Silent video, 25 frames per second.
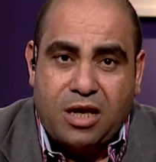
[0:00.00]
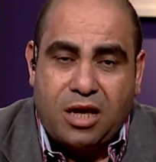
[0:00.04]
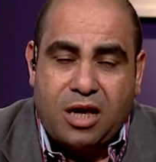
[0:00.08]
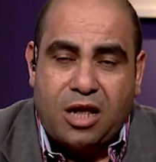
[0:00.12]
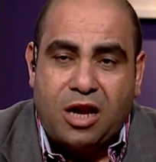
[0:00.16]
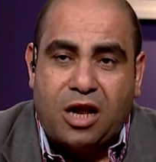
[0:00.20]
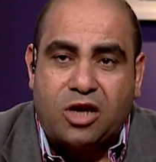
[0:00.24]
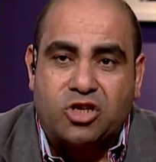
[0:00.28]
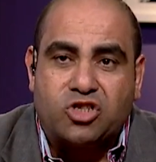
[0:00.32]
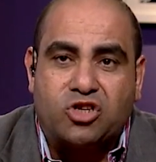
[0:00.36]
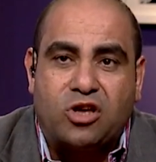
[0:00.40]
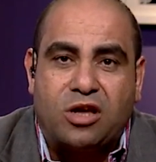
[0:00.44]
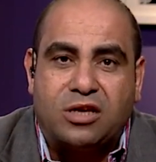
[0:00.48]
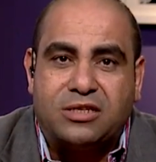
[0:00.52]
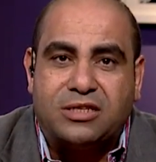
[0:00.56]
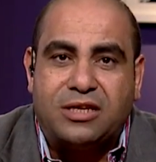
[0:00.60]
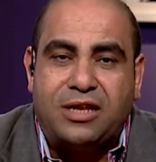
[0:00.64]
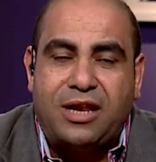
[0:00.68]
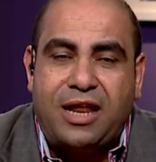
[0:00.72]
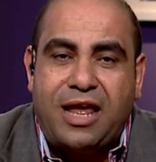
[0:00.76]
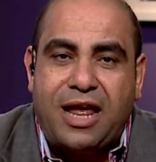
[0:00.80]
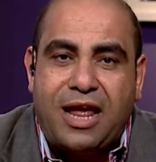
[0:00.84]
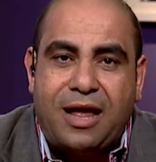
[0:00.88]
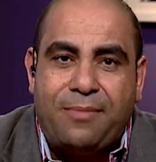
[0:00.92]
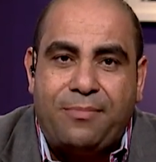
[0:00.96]
الأشخاص
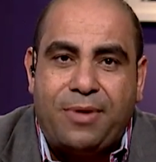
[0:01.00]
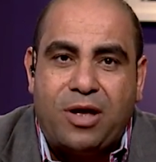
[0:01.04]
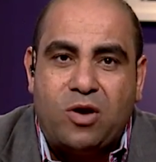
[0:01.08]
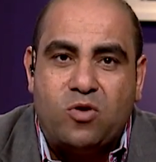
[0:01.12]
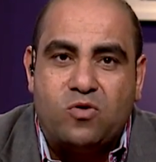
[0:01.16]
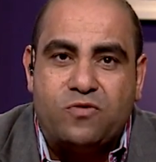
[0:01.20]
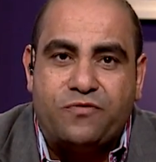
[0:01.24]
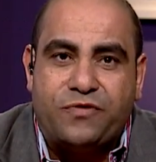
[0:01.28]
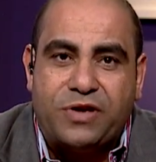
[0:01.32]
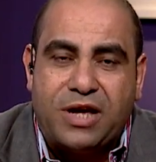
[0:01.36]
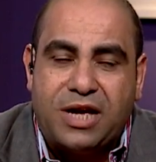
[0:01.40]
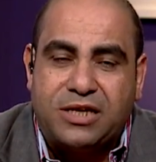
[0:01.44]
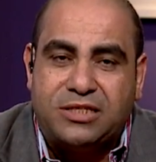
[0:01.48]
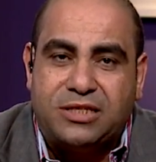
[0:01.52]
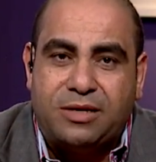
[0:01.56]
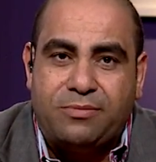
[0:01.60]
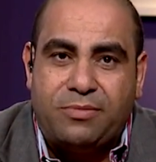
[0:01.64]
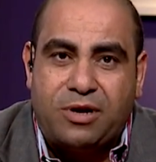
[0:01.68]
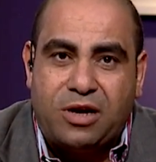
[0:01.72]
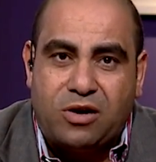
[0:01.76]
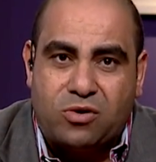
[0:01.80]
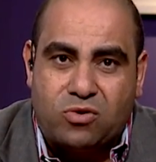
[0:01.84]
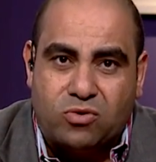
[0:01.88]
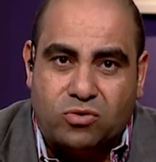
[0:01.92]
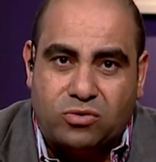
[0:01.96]
اللي هيعملوا في هذا
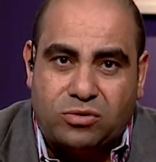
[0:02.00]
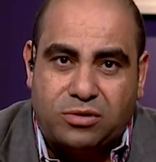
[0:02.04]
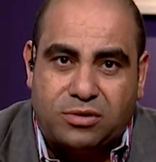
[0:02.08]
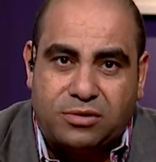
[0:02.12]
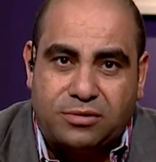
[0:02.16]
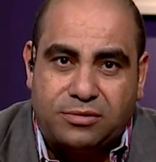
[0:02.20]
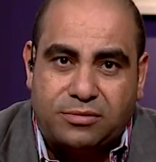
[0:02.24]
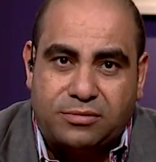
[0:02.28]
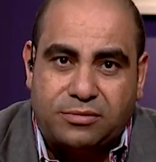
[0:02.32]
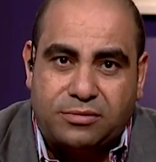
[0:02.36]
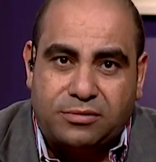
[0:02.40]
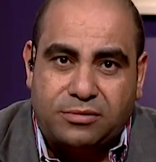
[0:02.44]
الملكوت